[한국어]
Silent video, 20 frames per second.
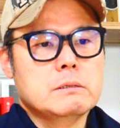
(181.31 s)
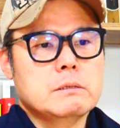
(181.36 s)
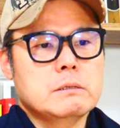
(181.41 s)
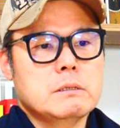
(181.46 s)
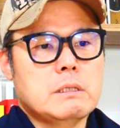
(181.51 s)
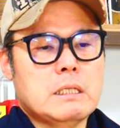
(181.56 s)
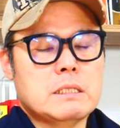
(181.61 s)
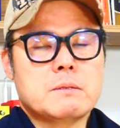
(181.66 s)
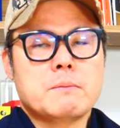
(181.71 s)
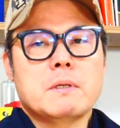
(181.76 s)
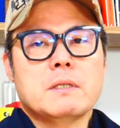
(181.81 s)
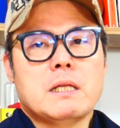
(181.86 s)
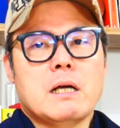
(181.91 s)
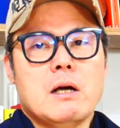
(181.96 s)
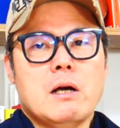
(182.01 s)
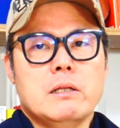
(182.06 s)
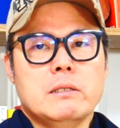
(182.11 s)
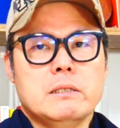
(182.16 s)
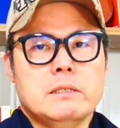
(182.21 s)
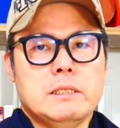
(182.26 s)
그 가슴에
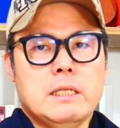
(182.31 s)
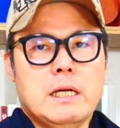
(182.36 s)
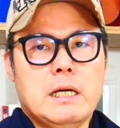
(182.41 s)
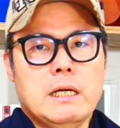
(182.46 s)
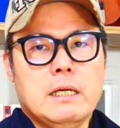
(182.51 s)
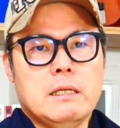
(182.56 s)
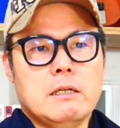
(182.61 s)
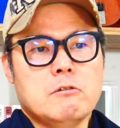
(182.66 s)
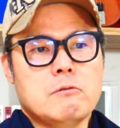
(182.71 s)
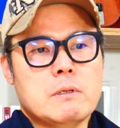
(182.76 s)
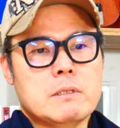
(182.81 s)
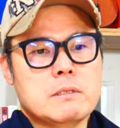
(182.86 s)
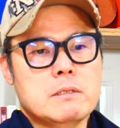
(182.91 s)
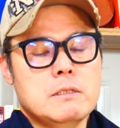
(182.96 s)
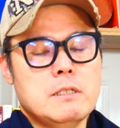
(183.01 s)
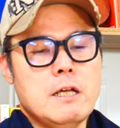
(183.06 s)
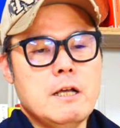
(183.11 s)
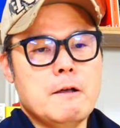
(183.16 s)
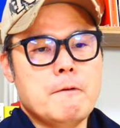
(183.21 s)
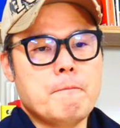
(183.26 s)
닿았느냐라고 봤을
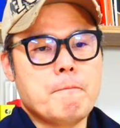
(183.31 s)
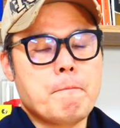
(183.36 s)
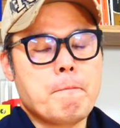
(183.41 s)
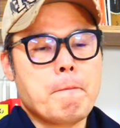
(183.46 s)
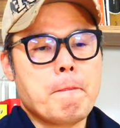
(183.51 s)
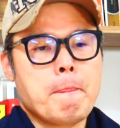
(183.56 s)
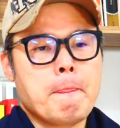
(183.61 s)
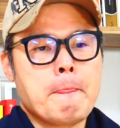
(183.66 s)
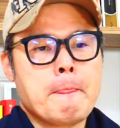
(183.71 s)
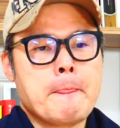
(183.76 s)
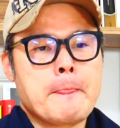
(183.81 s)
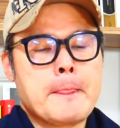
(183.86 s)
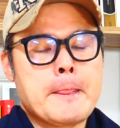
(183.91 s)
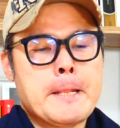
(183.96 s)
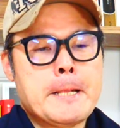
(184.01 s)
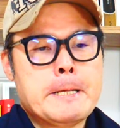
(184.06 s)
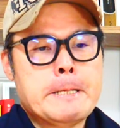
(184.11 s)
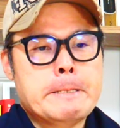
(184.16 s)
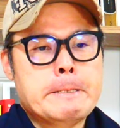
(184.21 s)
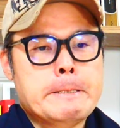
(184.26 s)
때
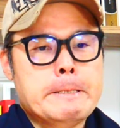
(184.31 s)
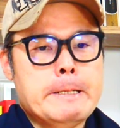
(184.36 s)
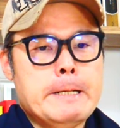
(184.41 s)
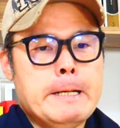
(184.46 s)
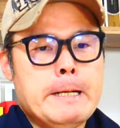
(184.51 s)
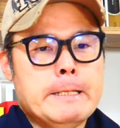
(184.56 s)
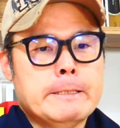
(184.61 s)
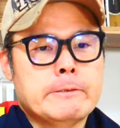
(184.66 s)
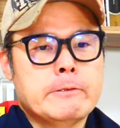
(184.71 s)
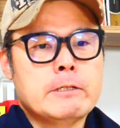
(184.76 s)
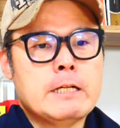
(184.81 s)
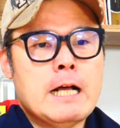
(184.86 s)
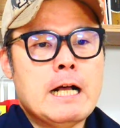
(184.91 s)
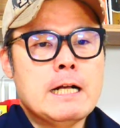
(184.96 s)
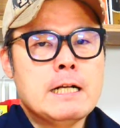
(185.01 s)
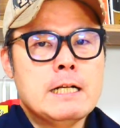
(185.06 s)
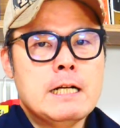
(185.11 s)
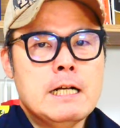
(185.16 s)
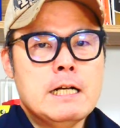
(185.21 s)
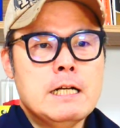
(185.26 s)
저는
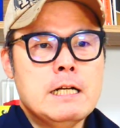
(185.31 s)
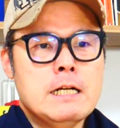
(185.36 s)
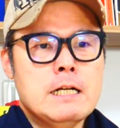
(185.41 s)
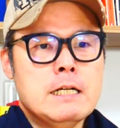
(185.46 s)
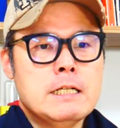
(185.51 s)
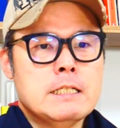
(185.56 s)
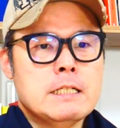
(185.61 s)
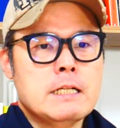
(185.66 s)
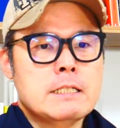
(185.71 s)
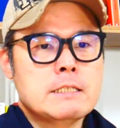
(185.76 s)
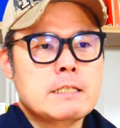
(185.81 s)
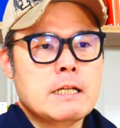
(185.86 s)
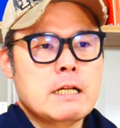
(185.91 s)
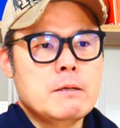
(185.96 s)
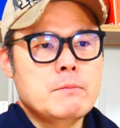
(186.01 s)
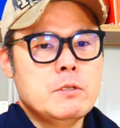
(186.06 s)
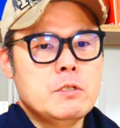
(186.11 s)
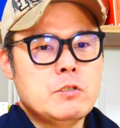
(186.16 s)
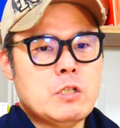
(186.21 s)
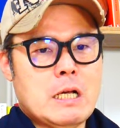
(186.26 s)
한강이란
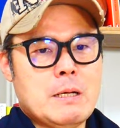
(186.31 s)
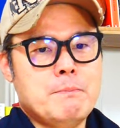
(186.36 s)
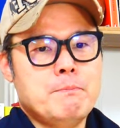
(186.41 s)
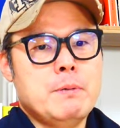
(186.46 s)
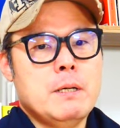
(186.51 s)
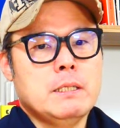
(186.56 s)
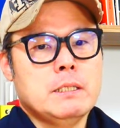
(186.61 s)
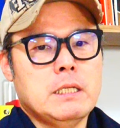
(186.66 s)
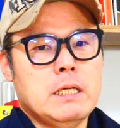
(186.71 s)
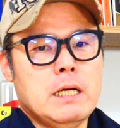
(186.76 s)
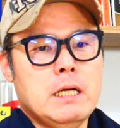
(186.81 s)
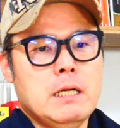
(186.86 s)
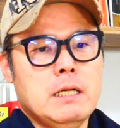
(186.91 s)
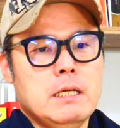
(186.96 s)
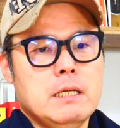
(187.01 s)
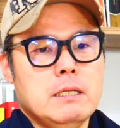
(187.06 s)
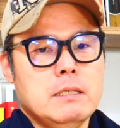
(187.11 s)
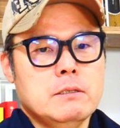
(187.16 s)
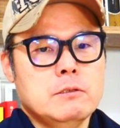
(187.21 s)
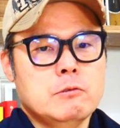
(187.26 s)
사람이 좌파다
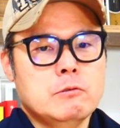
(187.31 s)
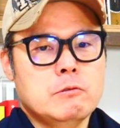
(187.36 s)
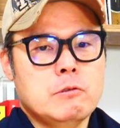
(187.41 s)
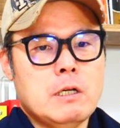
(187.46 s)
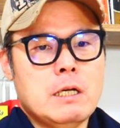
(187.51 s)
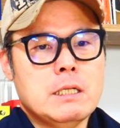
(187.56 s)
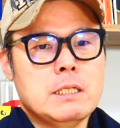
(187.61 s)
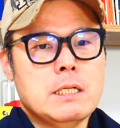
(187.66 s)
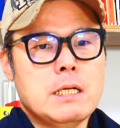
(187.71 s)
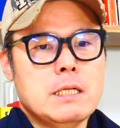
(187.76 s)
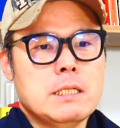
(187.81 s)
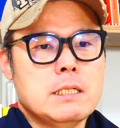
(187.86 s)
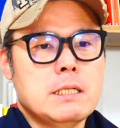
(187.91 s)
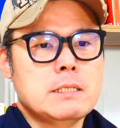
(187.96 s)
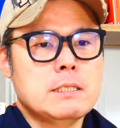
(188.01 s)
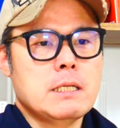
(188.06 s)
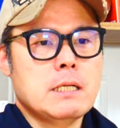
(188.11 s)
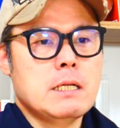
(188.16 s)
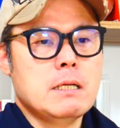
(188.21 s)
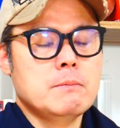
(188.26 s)
또는
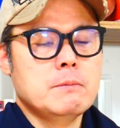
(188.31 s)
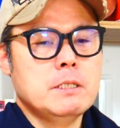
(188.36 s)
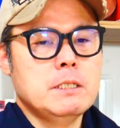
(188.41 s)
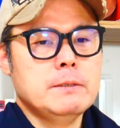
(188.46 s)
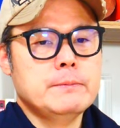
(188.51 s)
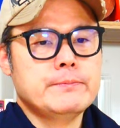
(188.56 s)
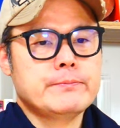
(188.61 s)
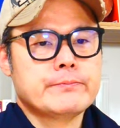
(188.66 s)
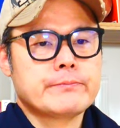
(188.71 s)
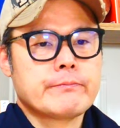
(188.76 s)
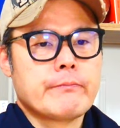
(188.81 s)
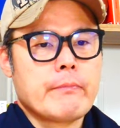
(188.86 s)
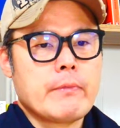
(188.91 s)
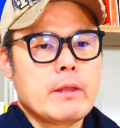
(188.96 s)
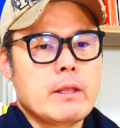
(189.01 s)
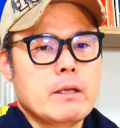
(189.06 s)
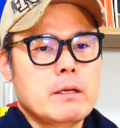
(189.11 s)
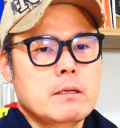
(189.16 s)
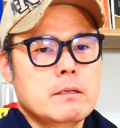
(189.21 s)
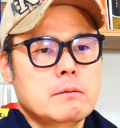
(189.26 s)
한강이란 사람이
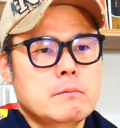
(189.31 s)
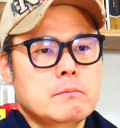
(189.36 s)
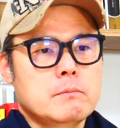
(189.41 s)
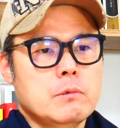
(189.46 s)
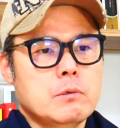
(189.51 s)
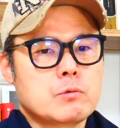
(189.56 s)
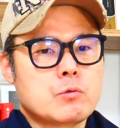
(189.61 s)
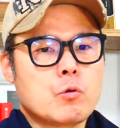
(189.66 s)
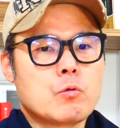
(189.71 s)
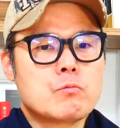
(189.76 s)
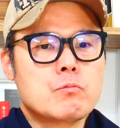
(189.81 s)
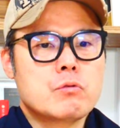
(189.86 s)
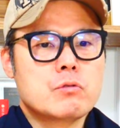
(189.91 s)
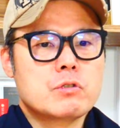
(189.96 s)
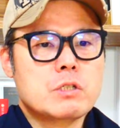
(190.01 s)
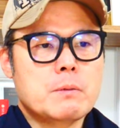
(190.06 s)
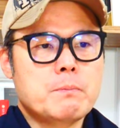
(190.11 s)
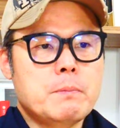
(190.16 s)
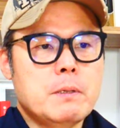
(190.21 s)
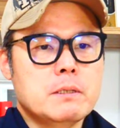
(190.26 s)
뭐 종북
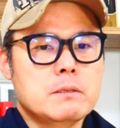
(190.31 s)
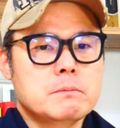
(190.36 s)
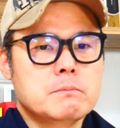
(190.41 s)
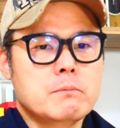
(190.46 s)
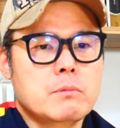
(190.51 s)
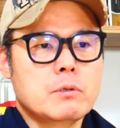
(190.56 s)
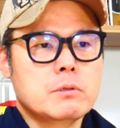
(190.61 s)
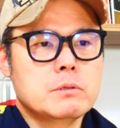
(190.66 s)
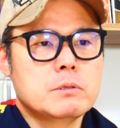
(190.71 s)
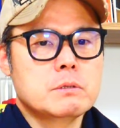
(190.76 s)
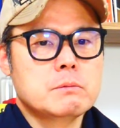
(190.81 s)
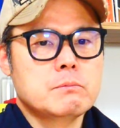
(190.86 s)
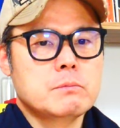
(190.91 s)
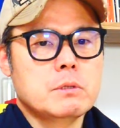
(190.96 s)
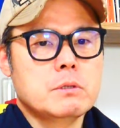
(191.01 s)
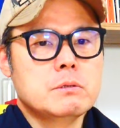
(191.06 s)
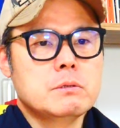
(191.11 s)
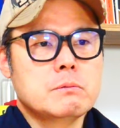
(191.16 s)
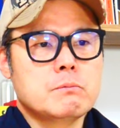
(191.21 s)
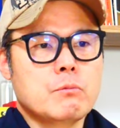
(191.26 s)
좌파든 뭔든
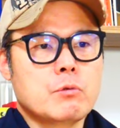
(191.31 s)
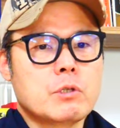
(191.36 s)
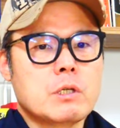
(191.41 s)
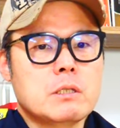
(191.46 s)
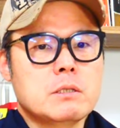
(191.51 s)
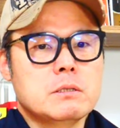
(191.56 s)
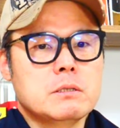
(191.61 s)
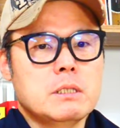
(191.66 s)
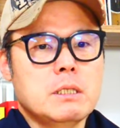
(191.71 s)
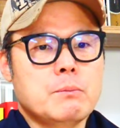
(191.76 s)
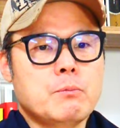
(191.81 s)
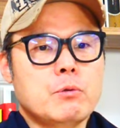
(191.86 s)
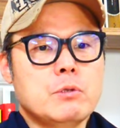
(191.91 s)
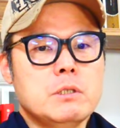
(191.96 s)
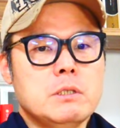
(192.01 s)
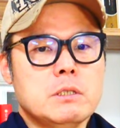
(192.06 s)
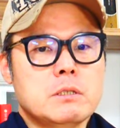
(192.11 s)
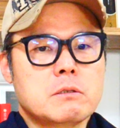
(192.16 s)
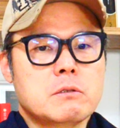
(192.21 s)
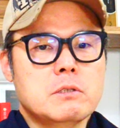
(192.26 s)
뭔 모르겠는데
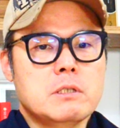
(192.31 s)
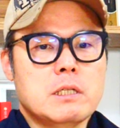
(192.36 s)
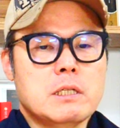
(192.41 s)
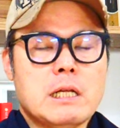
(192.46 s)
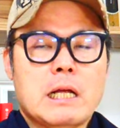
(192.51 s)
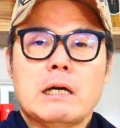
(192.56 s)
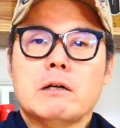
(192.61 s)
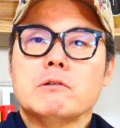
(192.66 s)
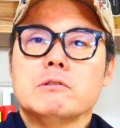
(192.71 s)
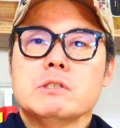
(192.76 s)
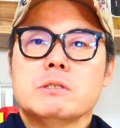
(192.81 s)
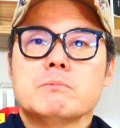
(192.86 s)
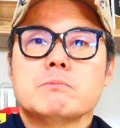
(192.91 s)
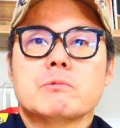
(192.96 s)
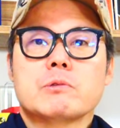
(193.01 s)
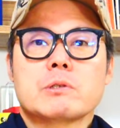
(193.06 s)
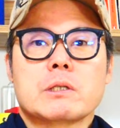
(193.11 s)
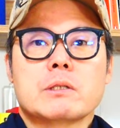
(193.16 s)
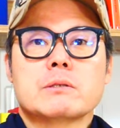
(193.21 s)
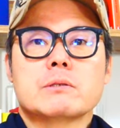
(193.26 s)
본인이 그런 얘기를 한 건지는
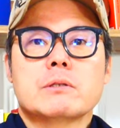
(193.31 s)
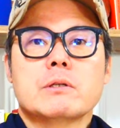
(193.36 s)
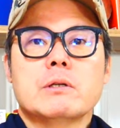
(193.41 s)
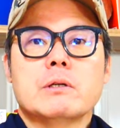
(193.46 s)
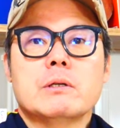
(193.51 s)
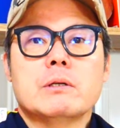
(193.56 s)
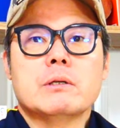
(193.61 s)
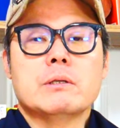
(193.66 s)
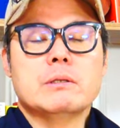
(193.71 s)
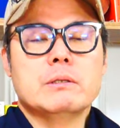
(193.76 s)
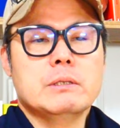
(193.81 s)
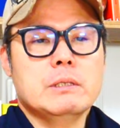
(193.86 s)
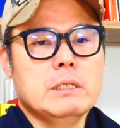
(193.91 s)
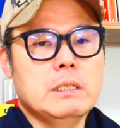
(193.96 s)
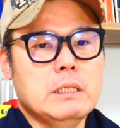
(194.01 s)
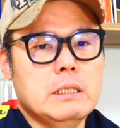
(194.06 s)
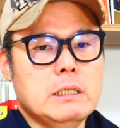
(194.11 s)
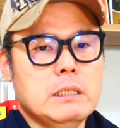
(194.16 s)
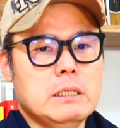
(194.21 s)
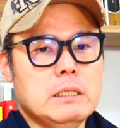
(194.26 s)
모르겠어요.
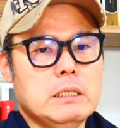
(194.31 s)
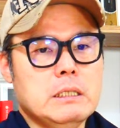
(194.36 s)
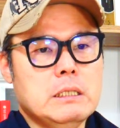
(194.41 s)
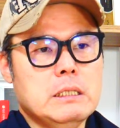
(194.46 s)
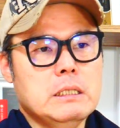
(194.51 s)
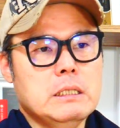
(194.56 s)
예.